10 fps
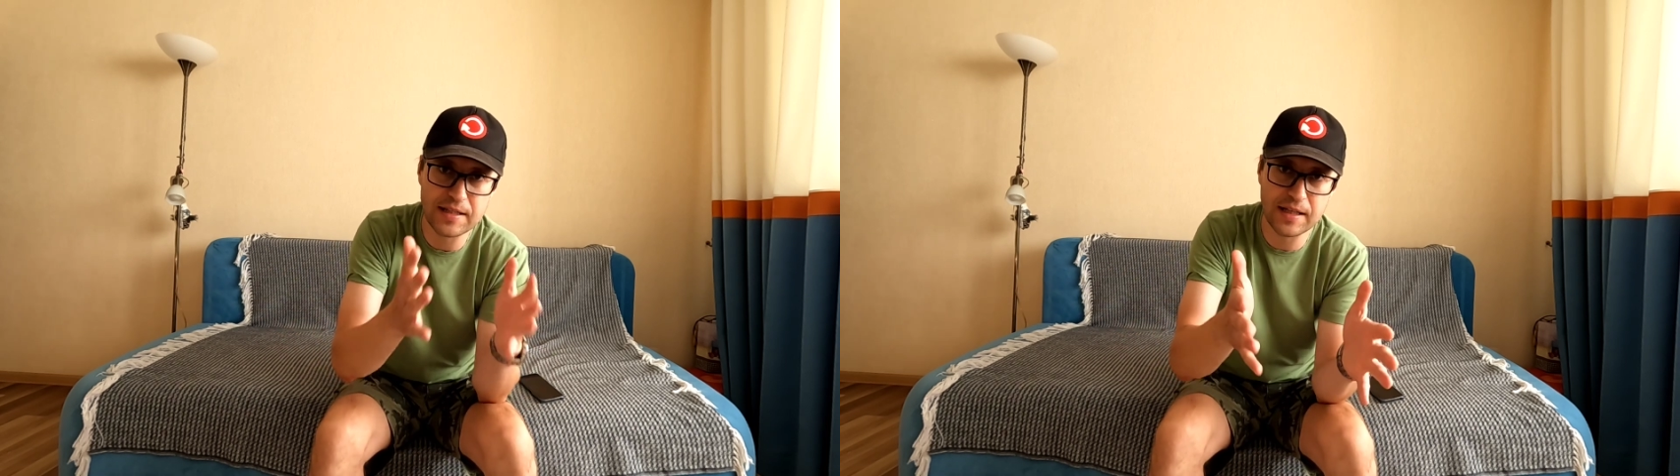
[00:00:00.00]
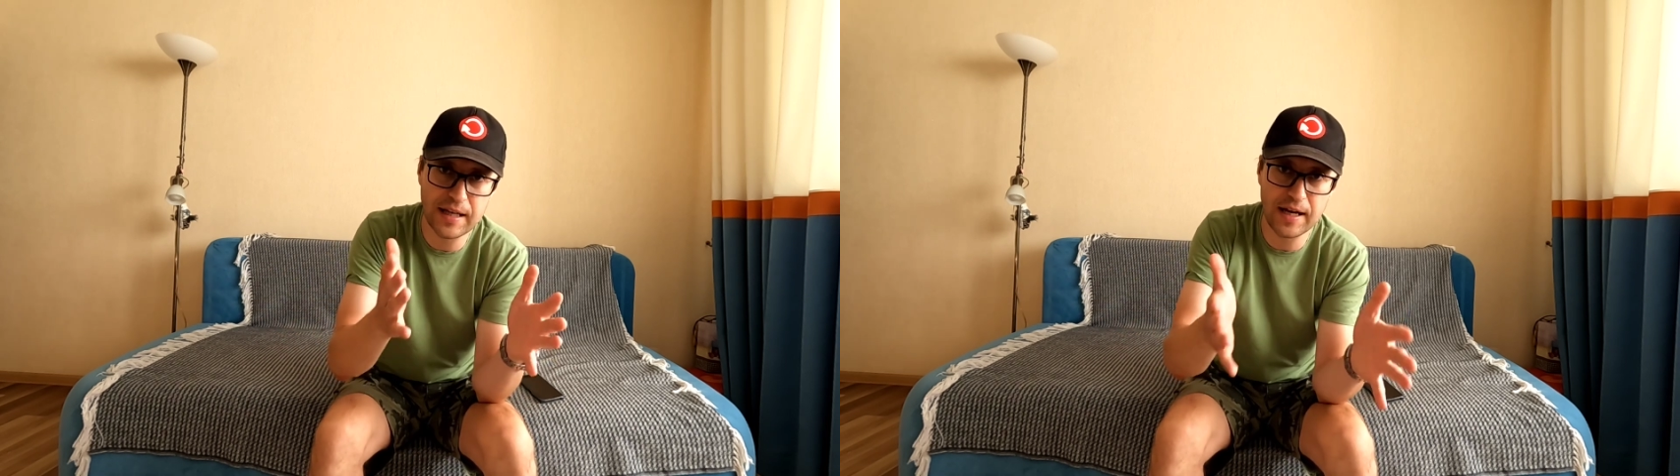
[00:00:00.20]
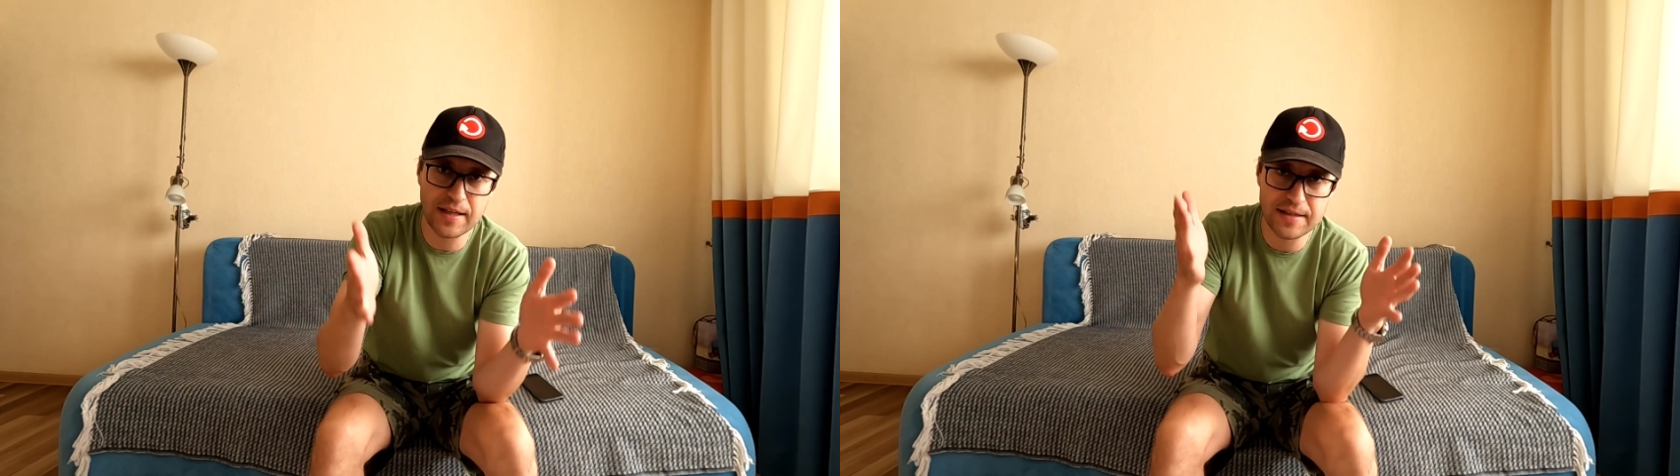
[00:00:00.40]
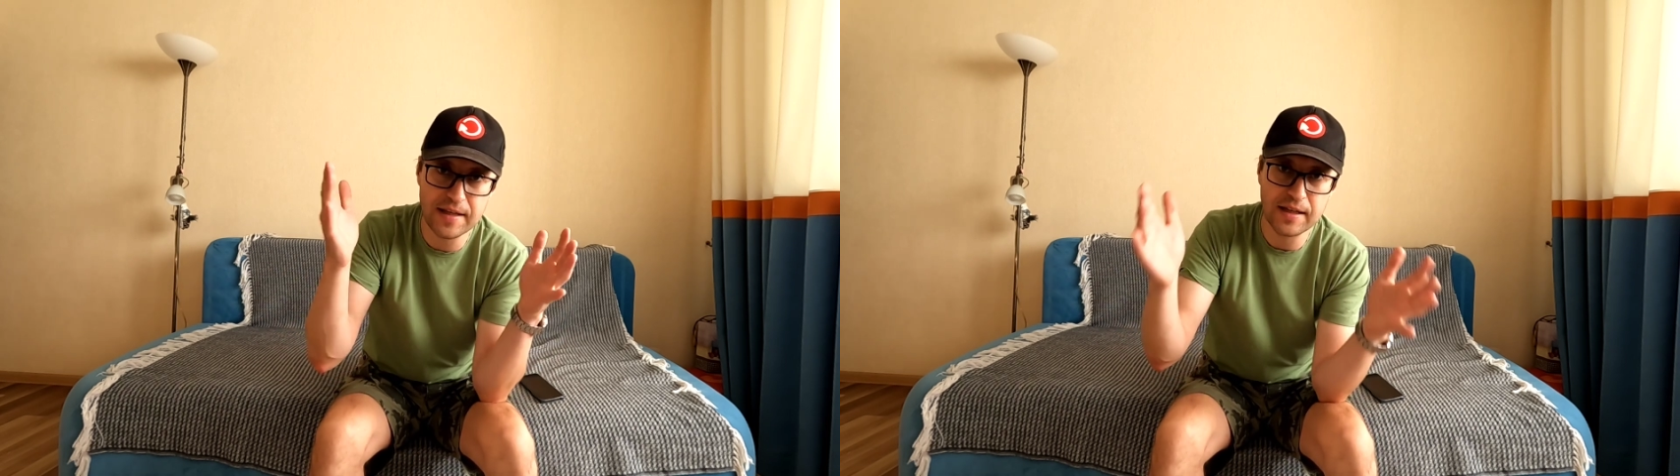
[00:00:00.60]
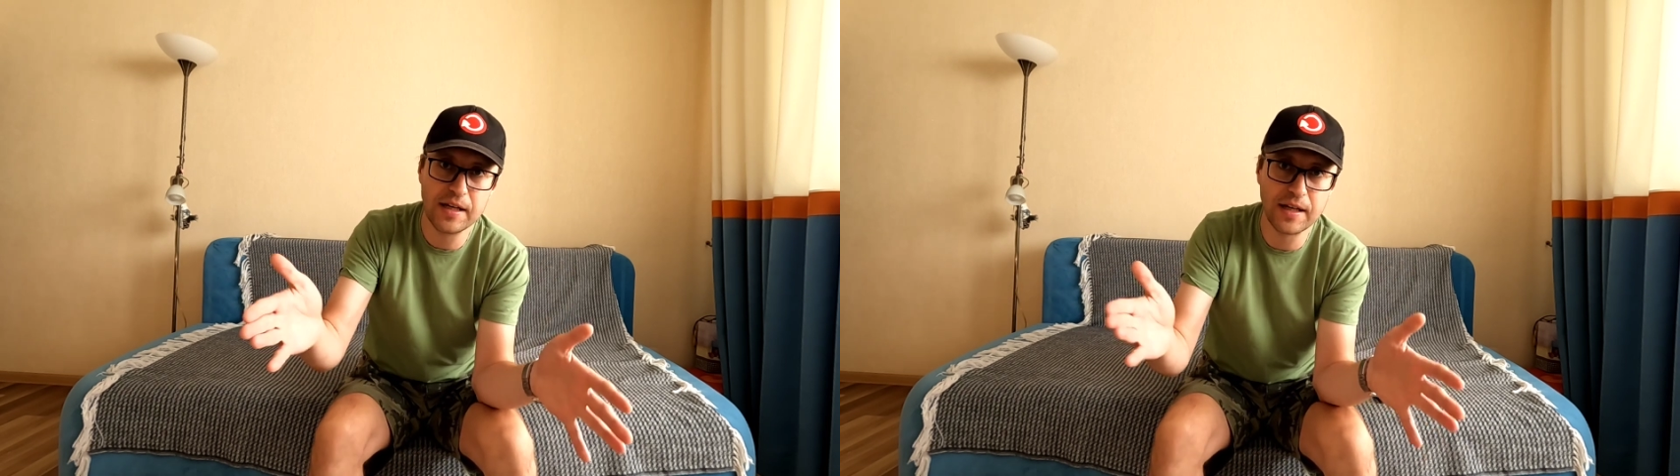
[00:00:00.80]
исходя
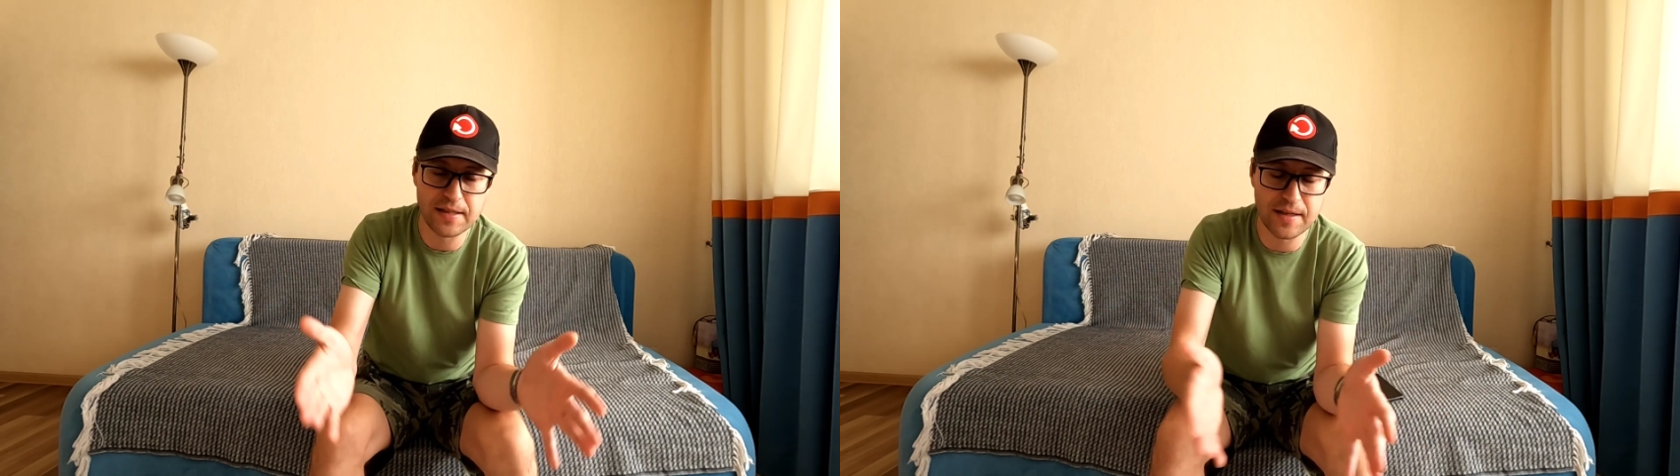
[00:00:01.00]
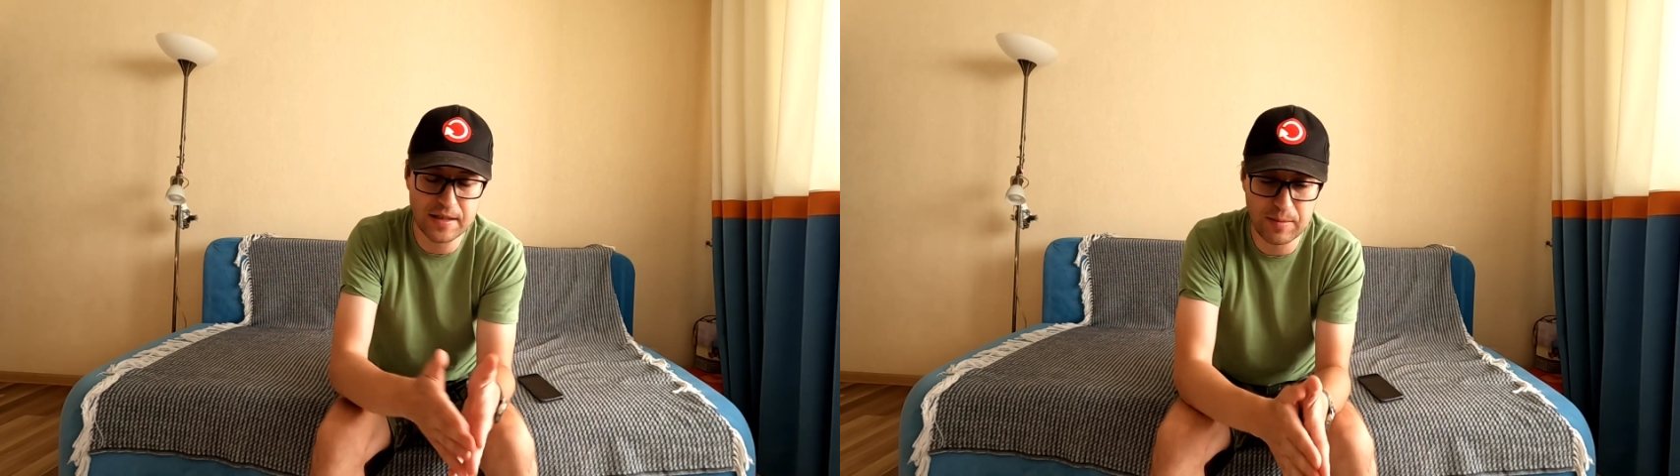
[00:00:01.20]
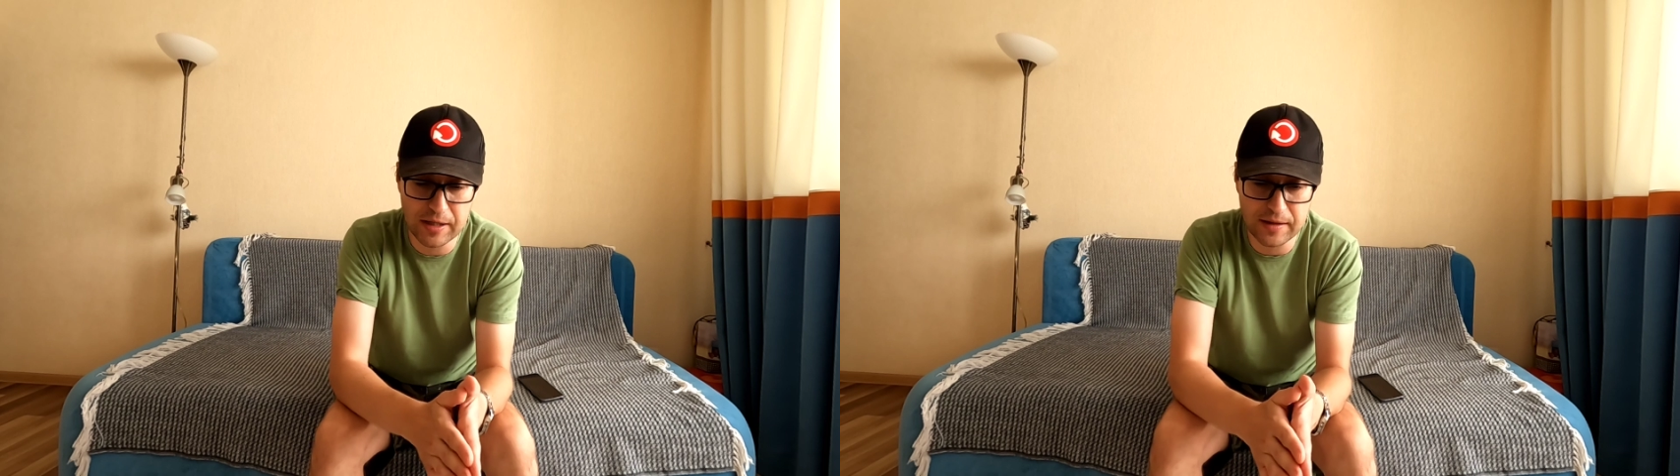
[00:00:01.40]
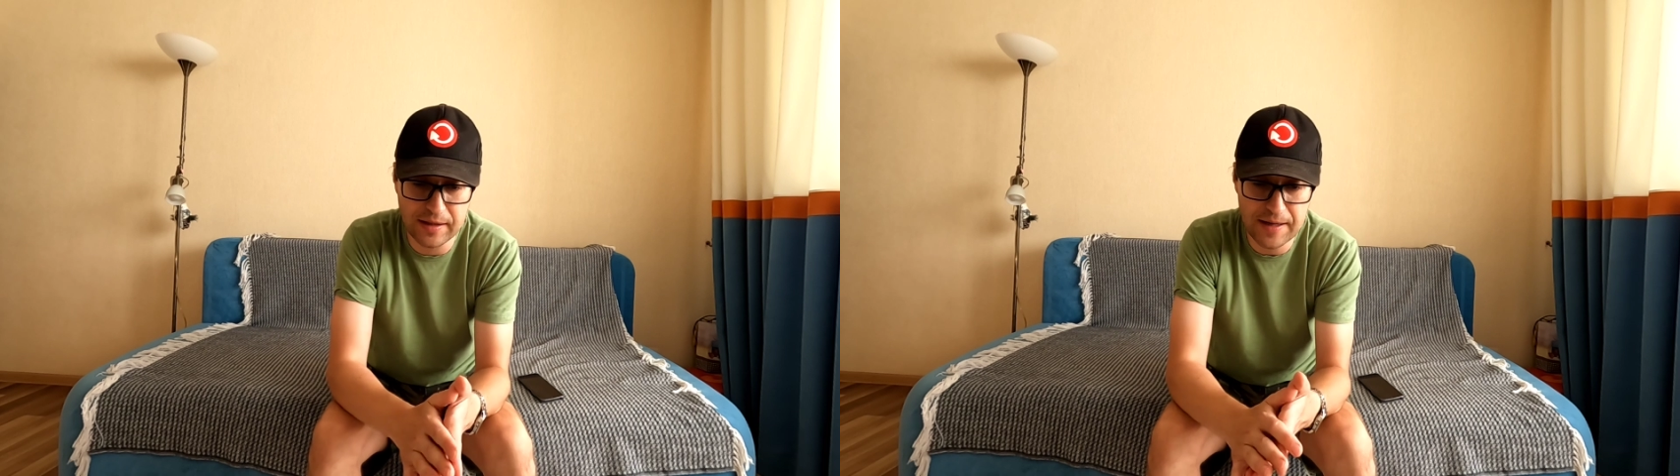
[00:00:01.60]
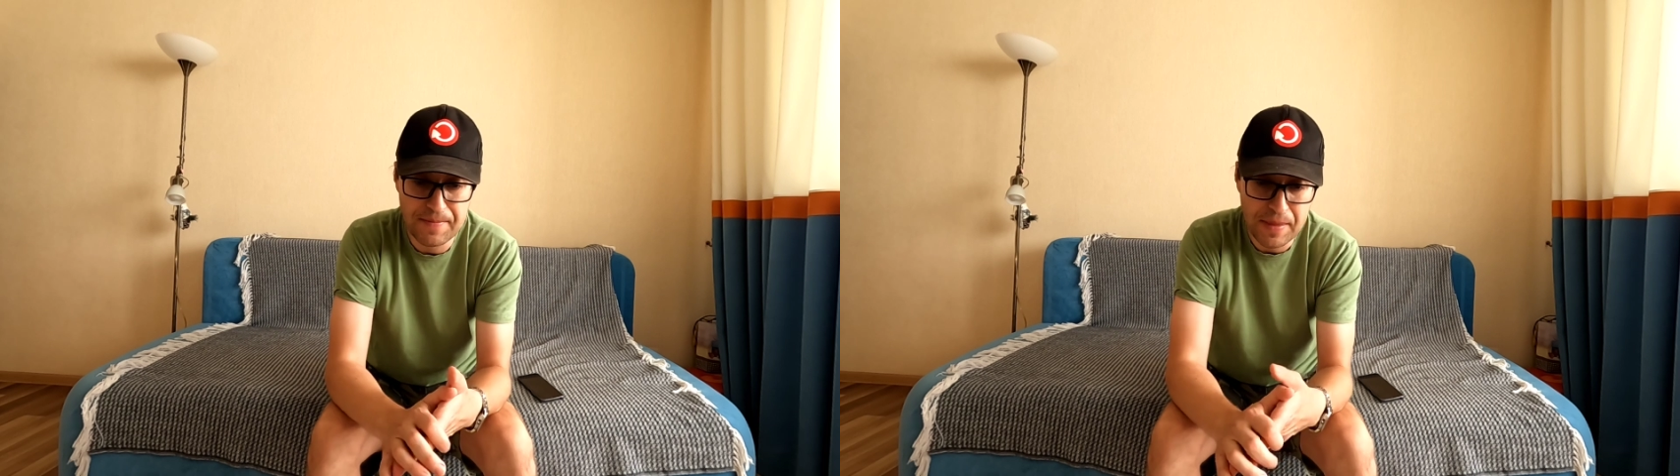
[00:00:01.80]
из их ассортимента,
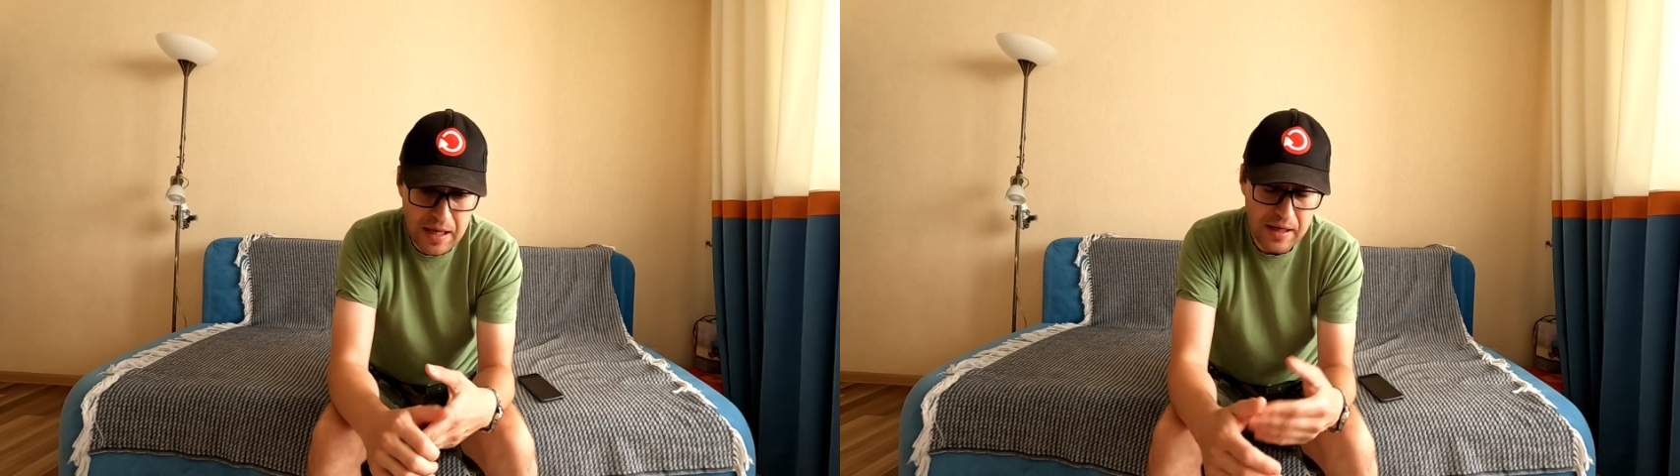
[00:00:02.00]
да.